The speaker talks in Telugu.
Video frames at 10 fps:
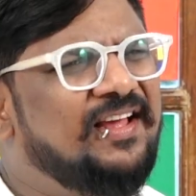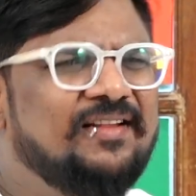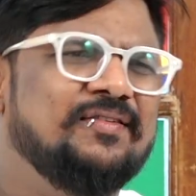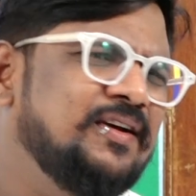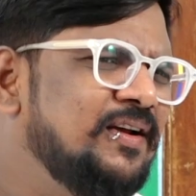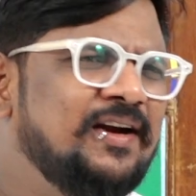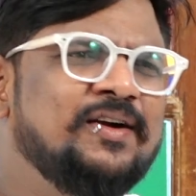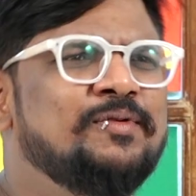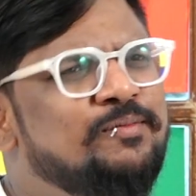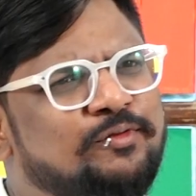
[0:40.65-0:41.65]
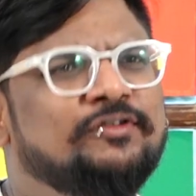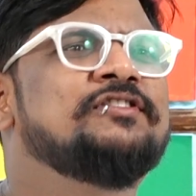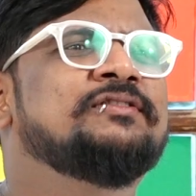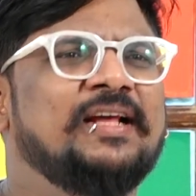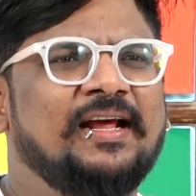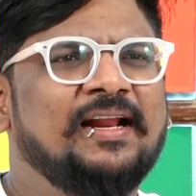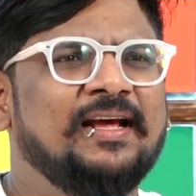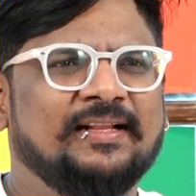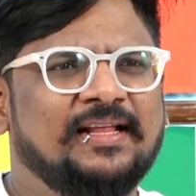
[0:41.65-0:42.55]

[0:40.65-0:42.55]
ఏదో రెండు మూడు బూతులు ఉంటాయి లే